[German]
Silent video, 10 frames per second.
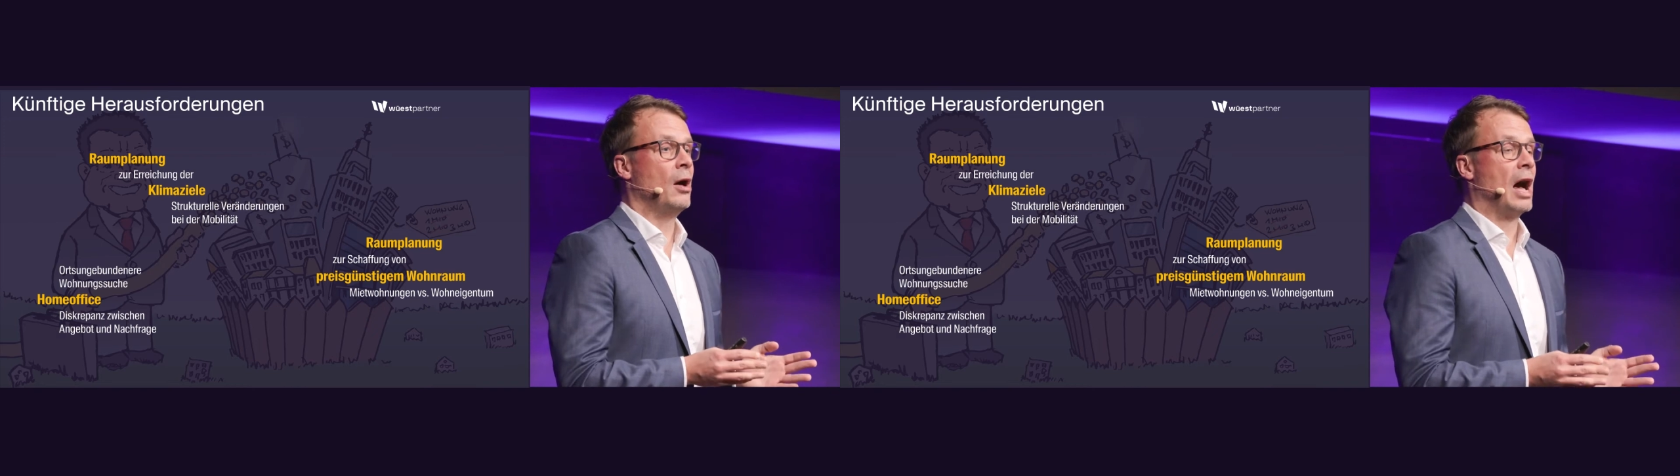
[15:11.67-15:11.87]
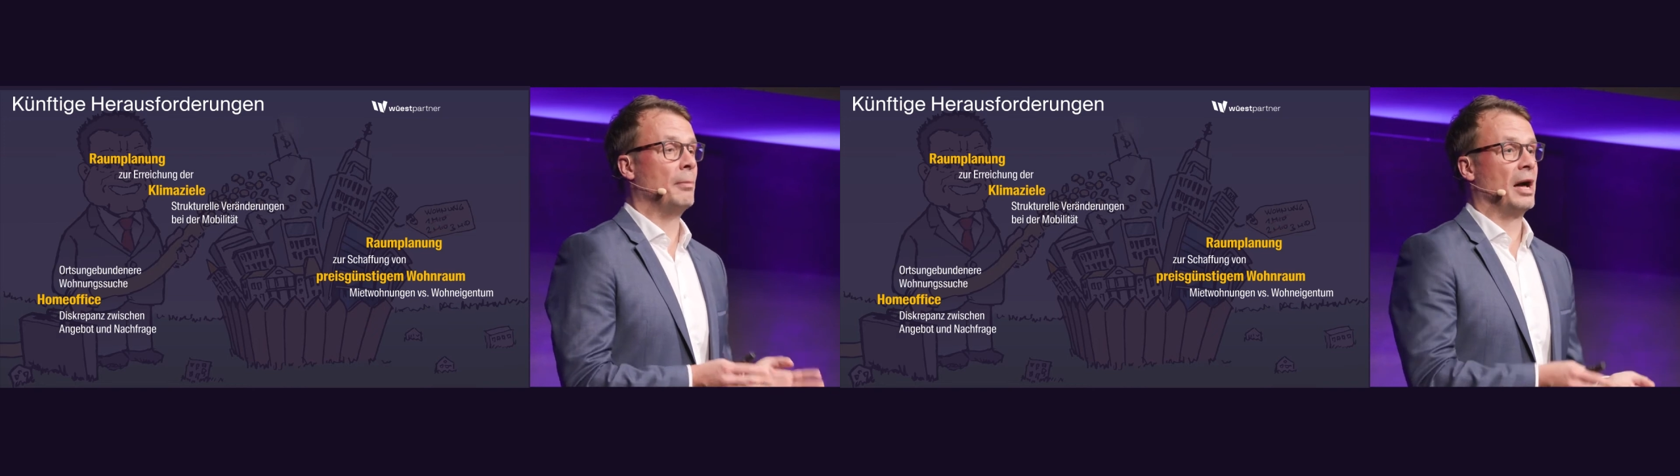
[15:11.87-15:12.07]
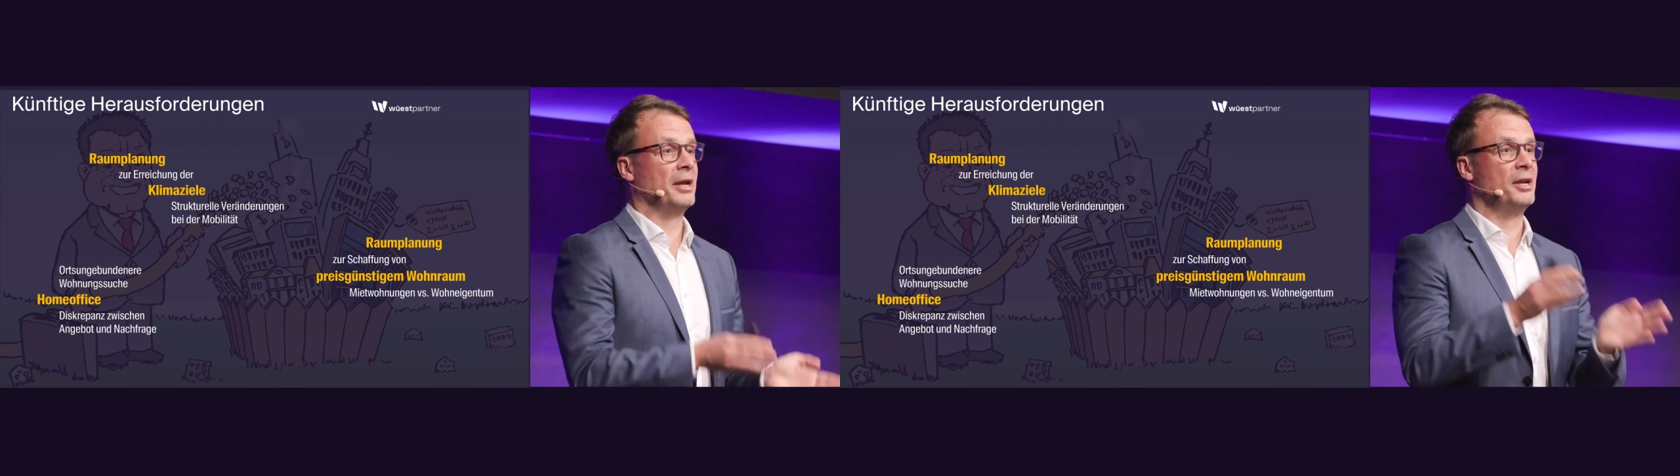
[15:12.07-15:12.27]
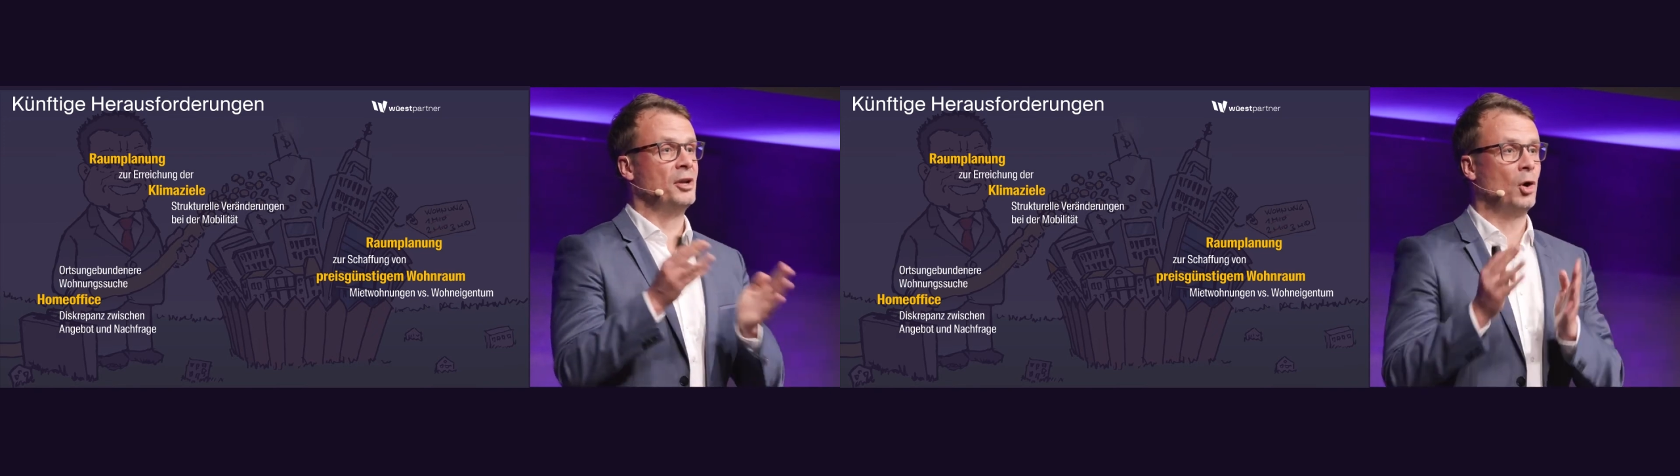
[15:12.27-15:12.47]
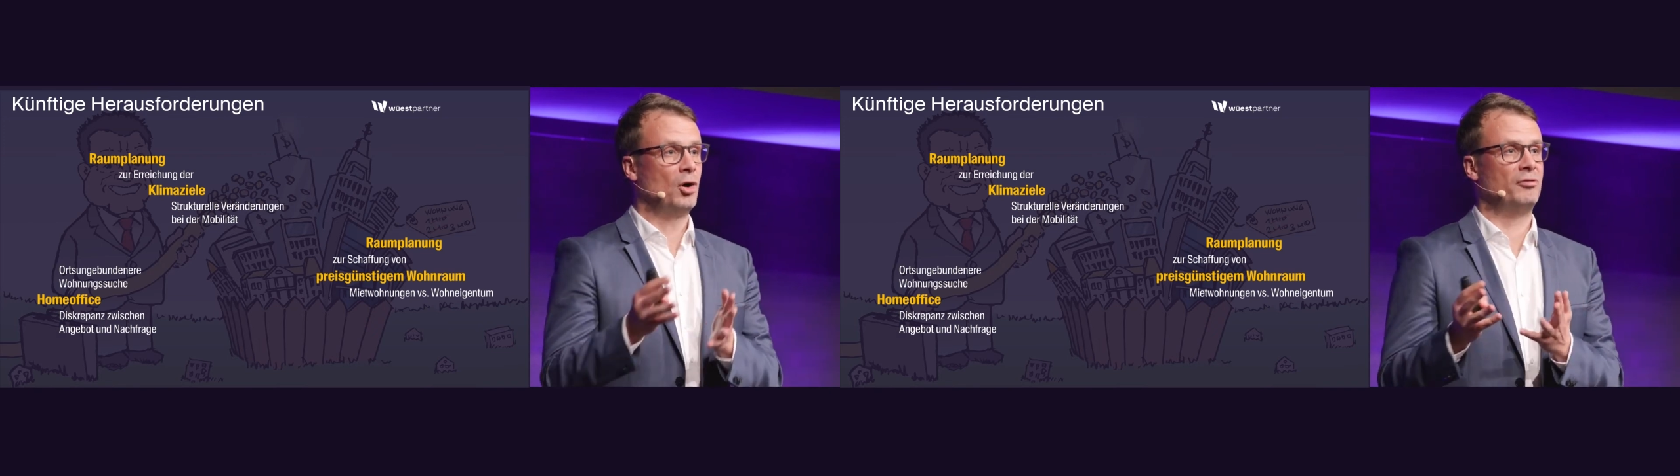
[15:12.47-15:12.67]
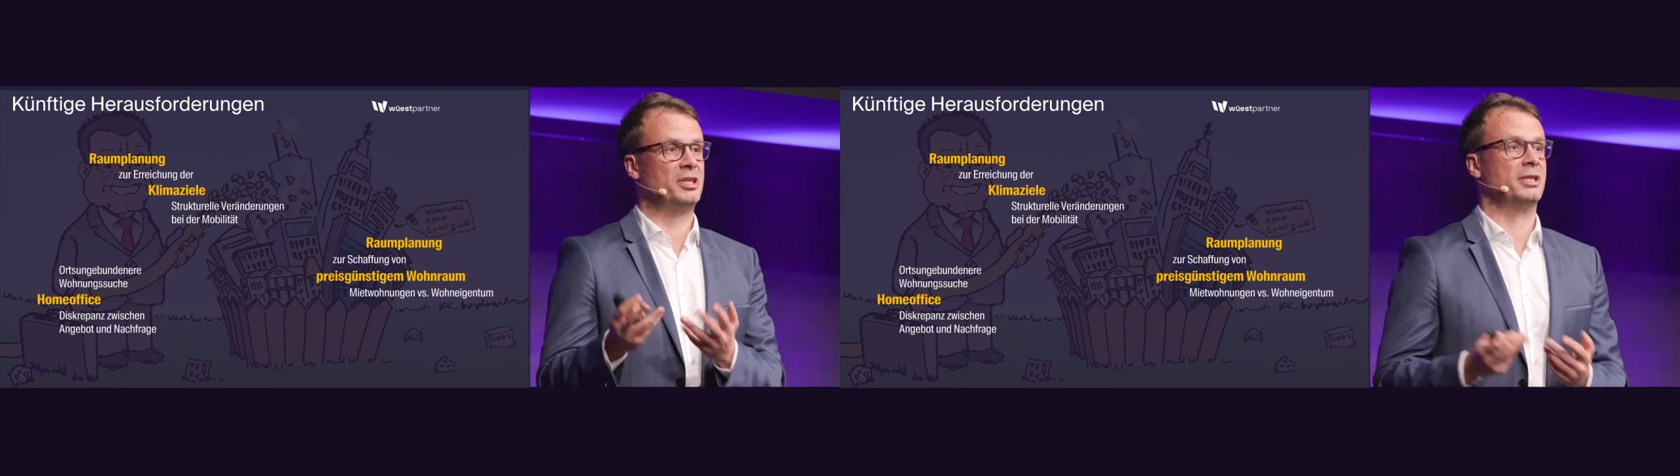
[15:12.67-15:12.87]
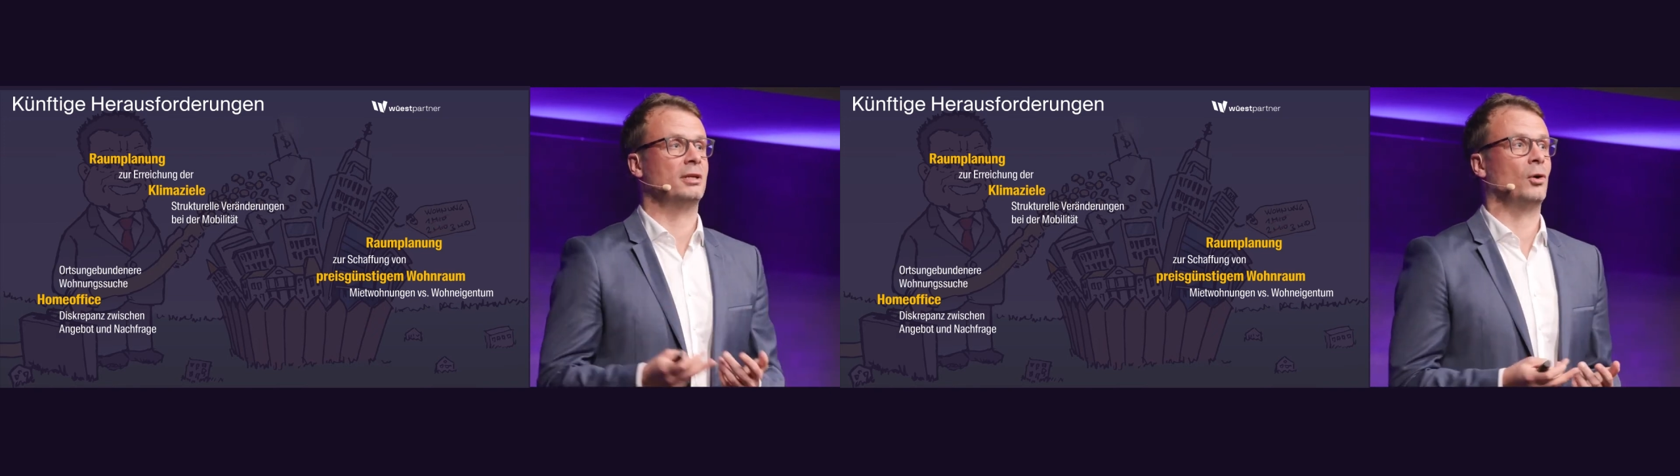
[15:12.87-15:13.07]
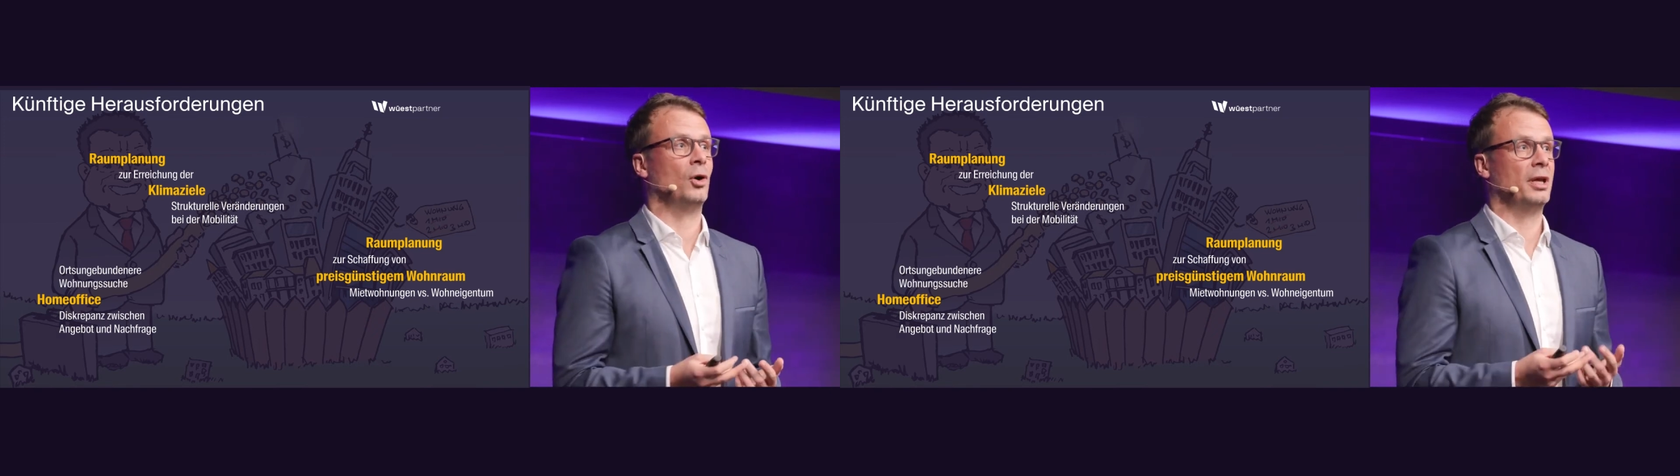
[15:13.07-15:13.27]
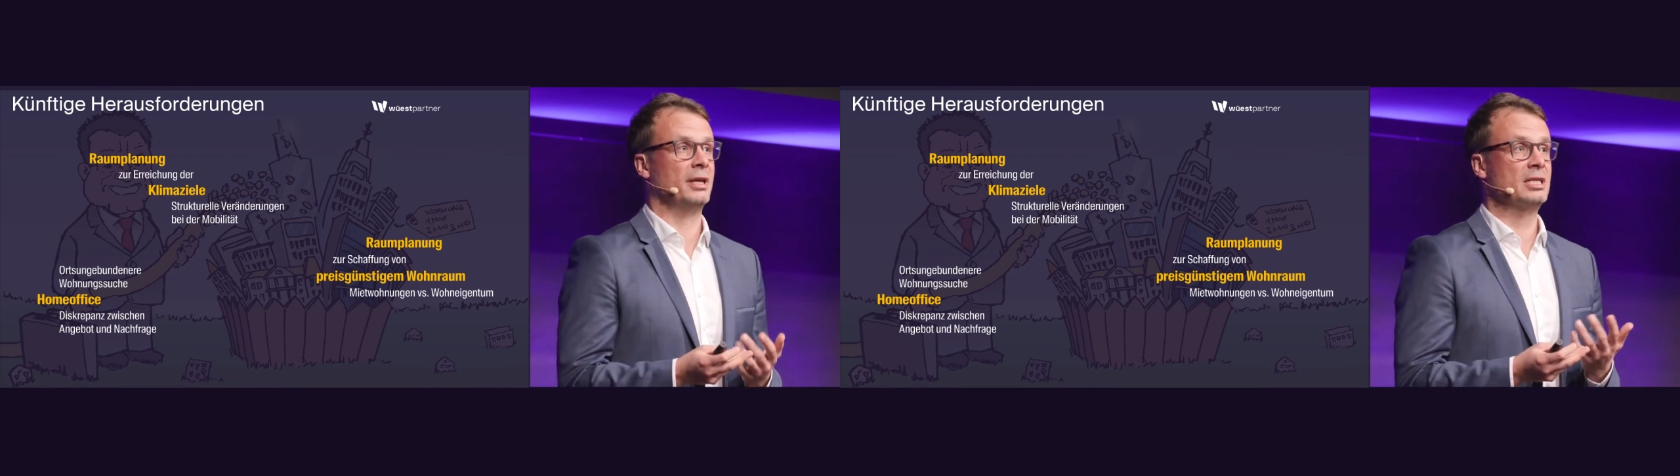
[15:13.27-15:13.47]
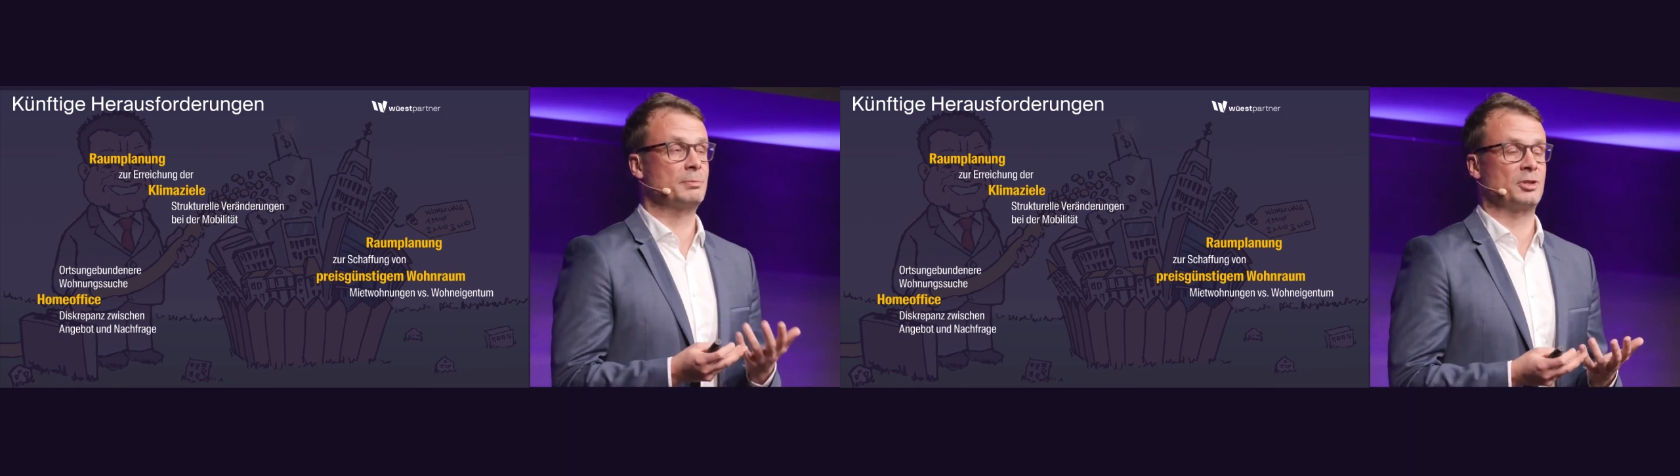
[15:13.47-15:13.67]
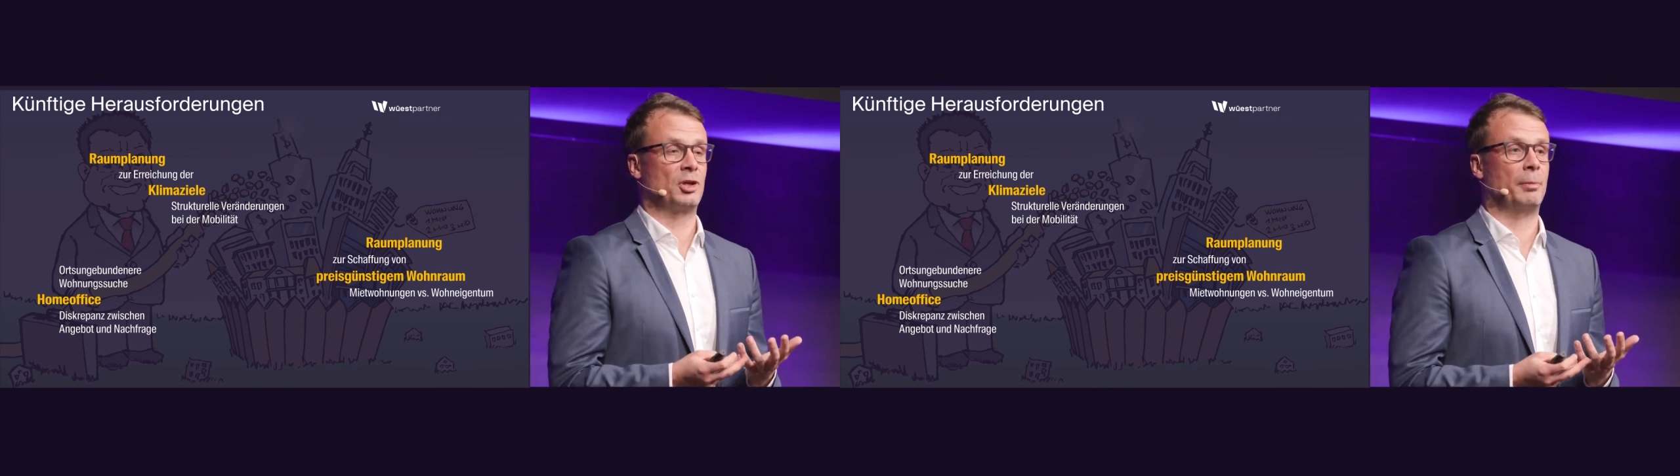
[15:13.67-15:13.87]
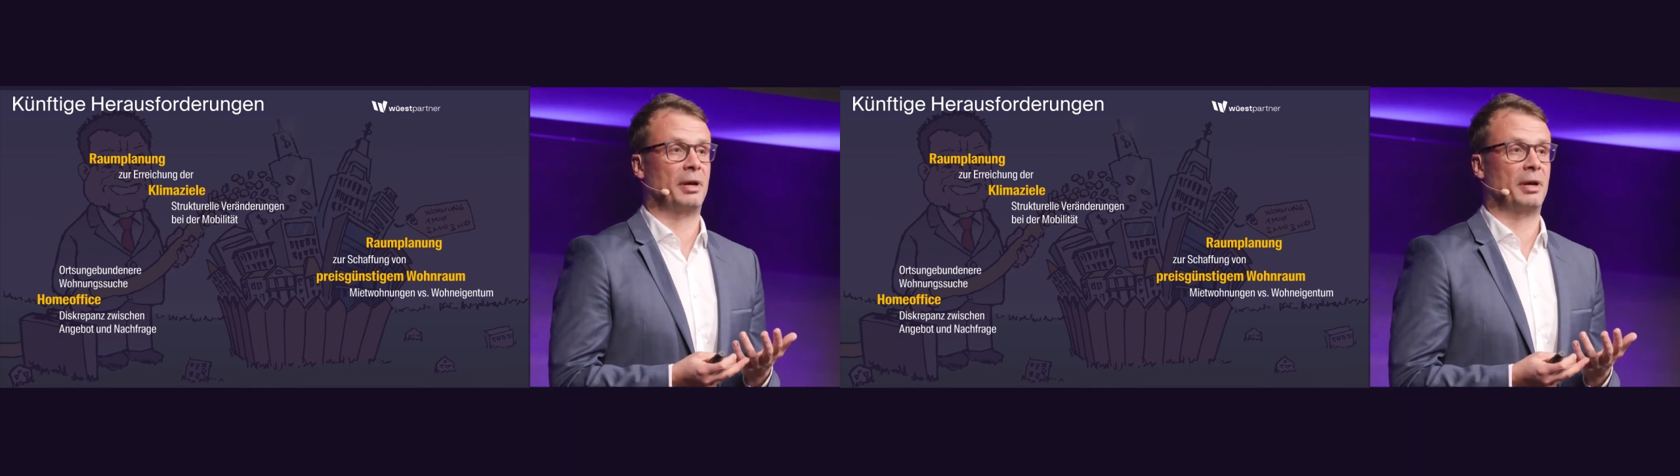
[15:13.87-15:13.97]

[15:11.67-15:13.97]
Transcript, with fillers: aber eine noch wichtige Rolle insbesondere